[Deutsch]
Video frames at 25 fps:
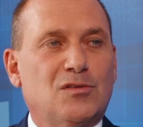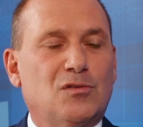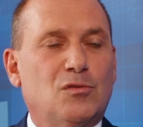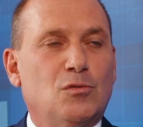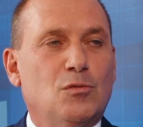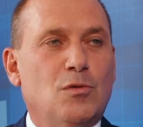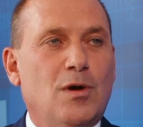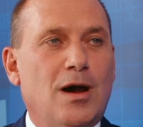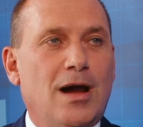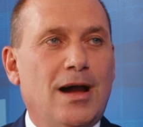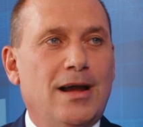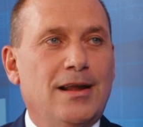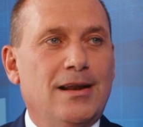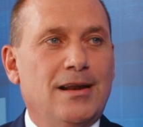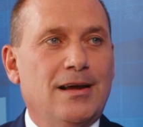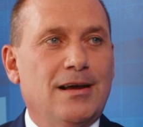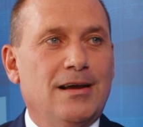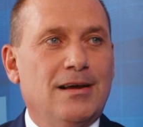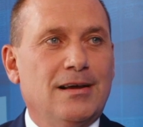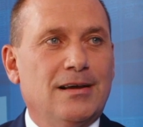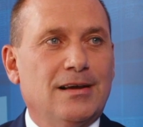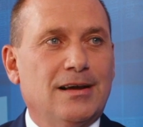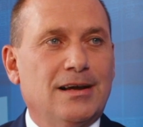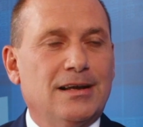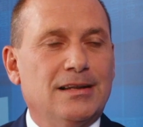zu
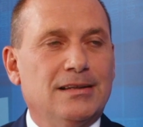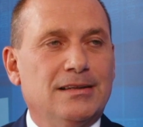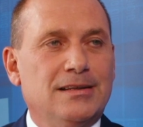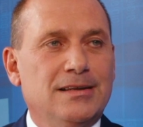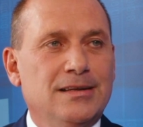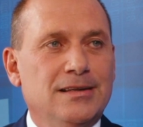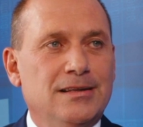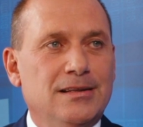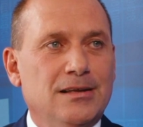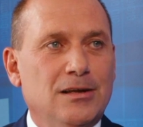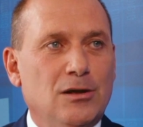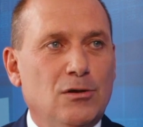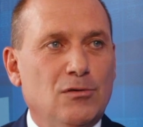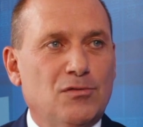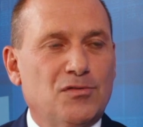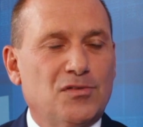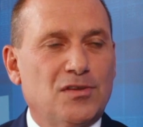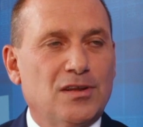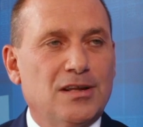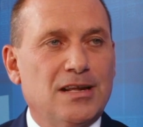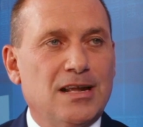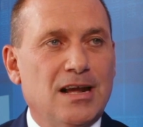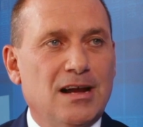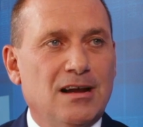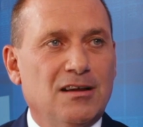einer Rendite auf
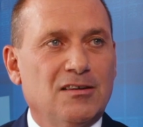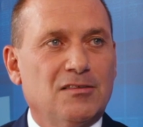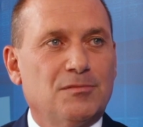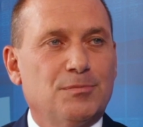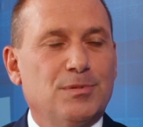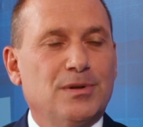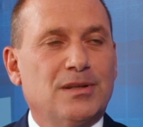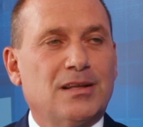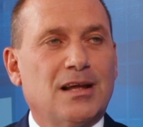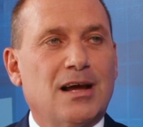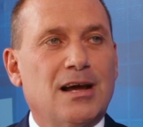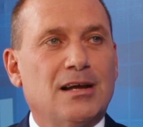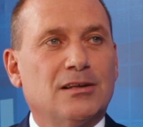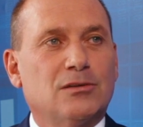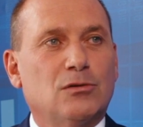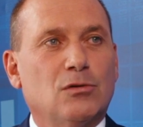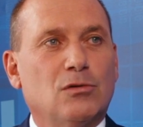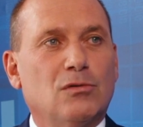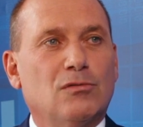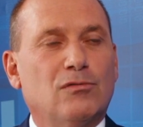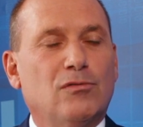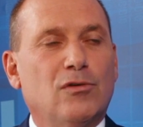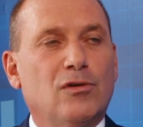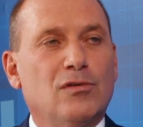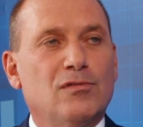
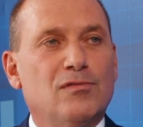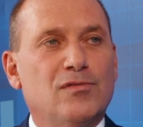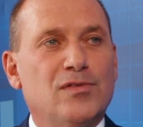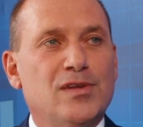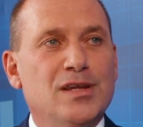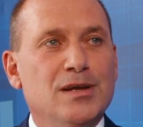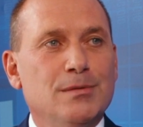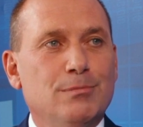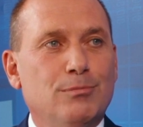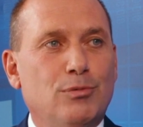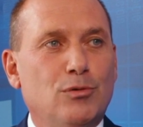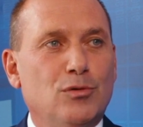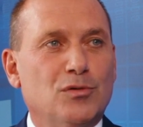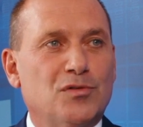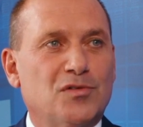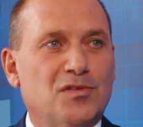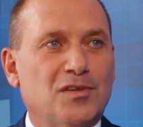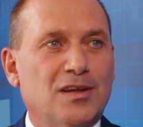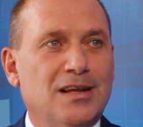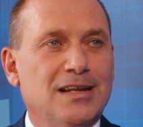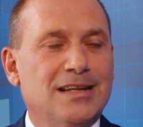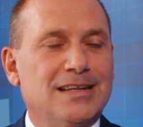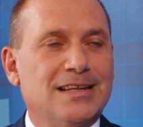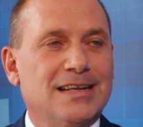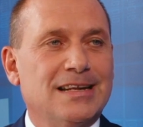10-Jahres-Betrachtung von
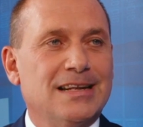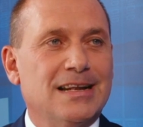4%